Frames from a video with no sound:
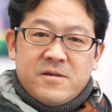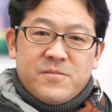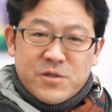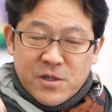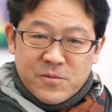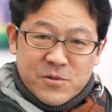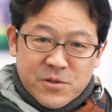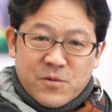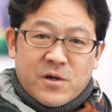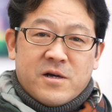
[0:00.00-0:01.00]
微生
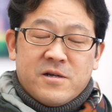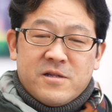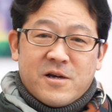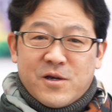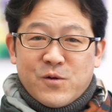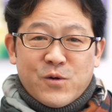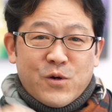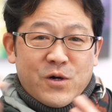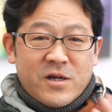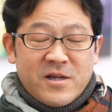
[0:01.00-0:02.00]
物とかなんかいろい
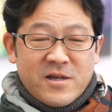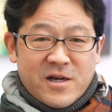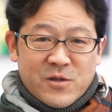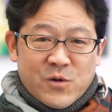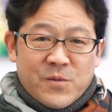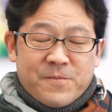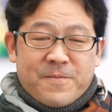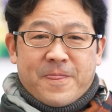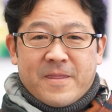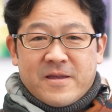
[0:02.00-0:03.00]
ろあの
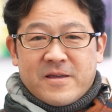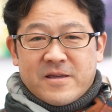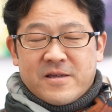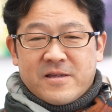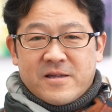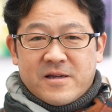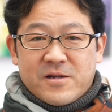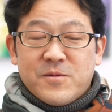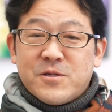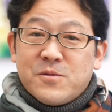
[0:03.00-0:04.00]
あ
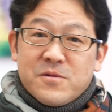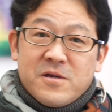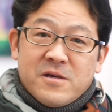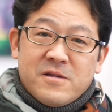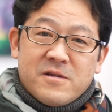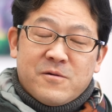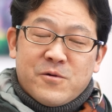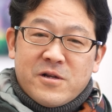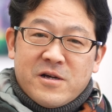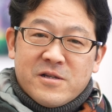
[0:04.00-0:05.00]
りますよね。
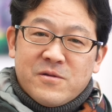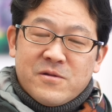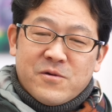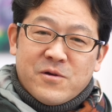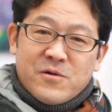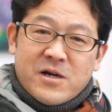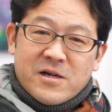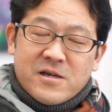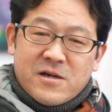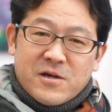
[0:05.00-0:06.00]
これらどれを
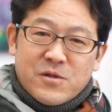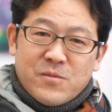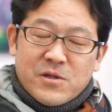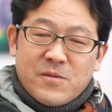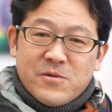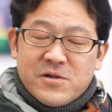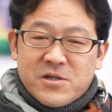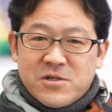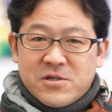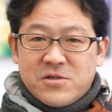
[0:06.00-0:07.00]
かけても多分
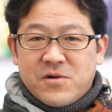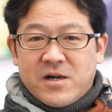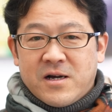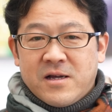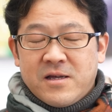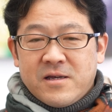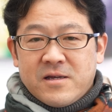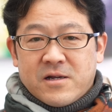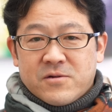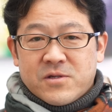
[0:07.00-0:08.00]
私たちは
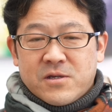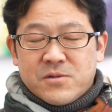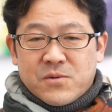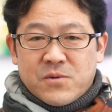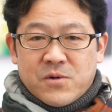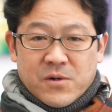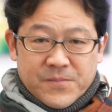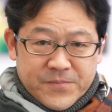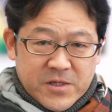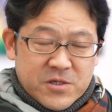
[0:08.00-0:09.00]
あの生存
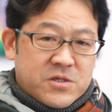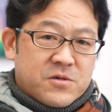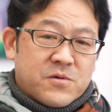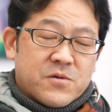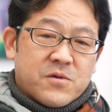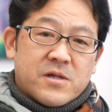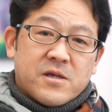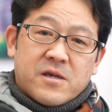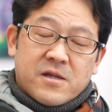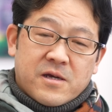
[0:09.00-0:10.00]
を維持することが
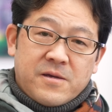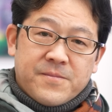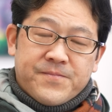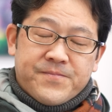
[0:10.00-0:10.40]
できない